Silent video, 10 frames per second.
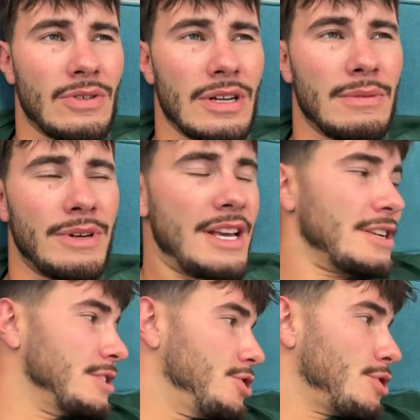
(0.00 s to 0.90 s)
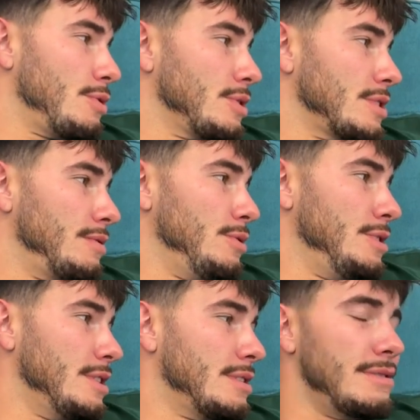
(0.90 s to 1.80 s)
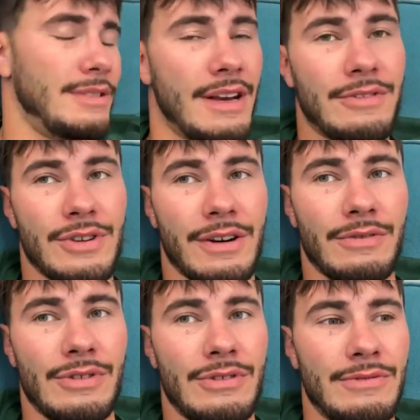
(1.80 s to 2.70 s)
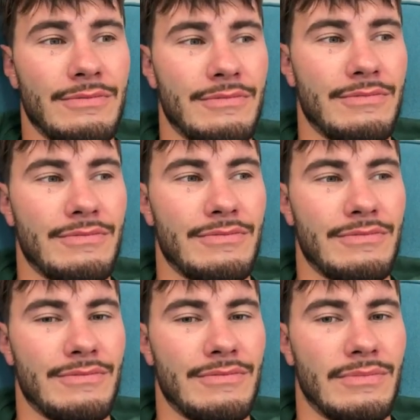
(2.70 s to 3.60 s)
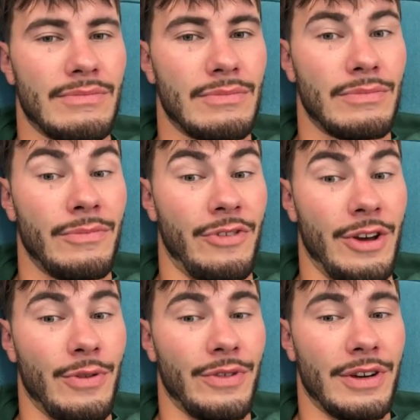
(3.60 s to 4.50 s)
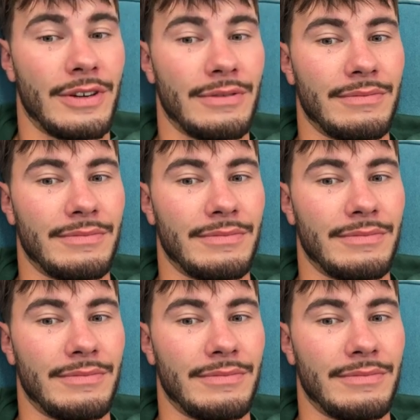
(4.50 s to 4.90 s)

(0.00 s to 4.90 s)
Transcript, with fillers: сколько бы я не разочаровался в людях, я все равно верю в них.